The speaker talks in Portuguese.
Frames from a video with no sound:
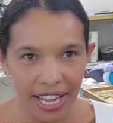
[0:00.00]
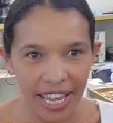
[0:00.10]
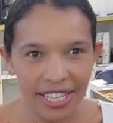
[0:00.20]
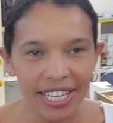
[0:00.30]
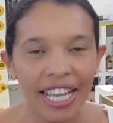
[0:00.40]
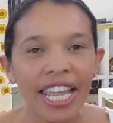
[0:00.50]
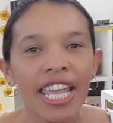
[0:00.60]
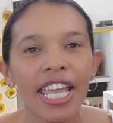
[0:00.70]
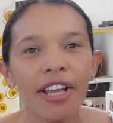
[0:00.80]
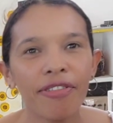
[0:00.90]
César.
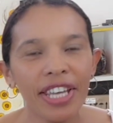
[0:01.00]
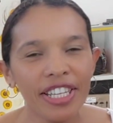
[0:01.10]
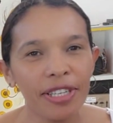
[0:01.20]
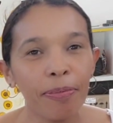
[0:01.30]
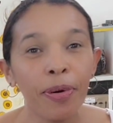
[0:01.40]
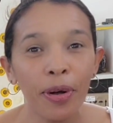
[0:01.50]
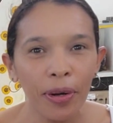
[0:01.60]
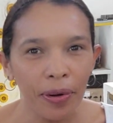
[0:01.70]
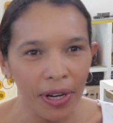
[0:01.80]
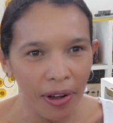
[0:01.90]
Eu vim assim por
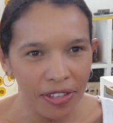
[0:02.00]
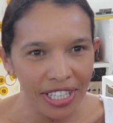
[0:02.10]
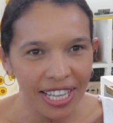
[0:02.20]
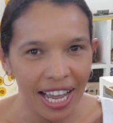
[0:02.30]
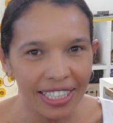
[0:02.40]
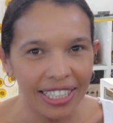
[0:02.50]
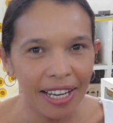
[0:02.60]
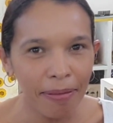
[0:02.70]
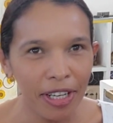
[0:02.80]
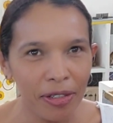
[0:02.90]
curiosidade,
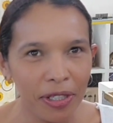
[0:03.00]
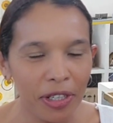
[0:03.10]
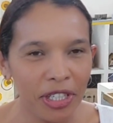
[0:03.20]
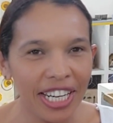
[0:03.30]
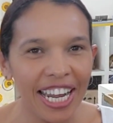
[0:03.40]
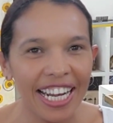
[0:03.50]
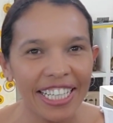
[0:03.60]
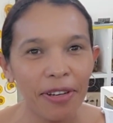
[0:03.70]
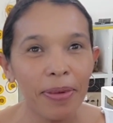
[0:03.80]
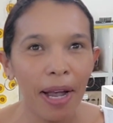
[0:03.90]
né? Mas quando eu cheguei
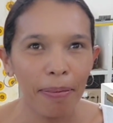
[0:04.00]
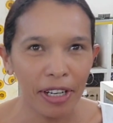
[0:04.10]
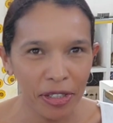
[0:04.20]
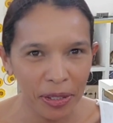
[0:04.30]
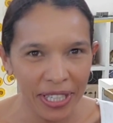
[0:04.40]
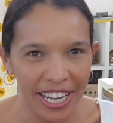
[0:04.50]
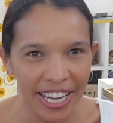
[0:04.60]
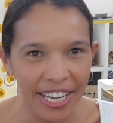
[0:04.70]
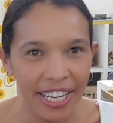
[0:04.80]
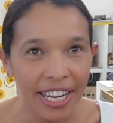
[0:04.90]
aqui eu me
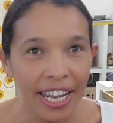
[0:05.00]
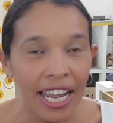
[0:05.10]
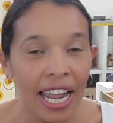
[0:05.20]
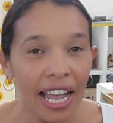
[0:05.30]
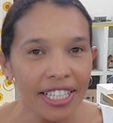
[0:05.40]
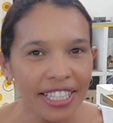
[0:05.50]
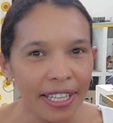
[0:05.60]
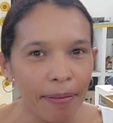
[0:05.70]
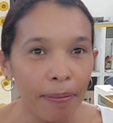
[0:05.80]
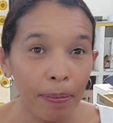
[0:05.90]
apaixonei.
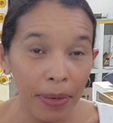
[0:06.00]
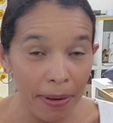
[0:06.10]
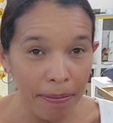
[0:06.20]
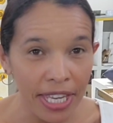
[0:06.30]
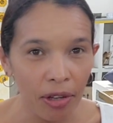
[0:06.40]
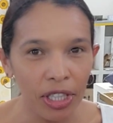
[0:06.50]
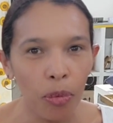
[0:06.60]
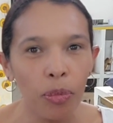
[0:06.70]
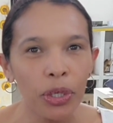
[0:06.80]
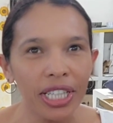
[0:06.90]
Assim, para mim eu tenho
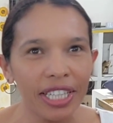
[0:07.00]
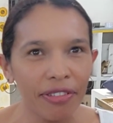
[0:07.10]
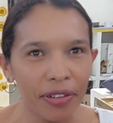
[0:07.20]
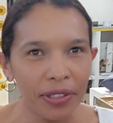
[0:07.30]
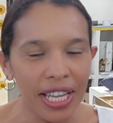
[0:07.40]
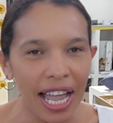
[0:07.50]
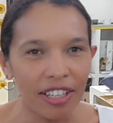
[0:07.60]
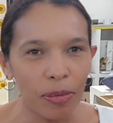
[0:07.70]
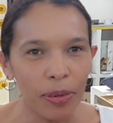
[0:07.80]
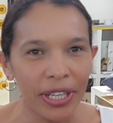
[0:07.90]
muita
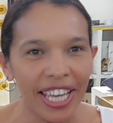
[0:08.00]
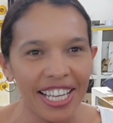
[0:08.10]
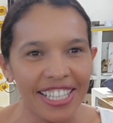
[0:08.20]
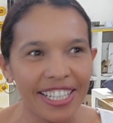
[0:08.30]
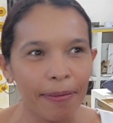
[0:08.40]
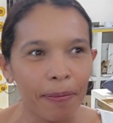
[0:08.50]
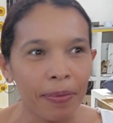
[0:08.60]
dificuldade, porque assim,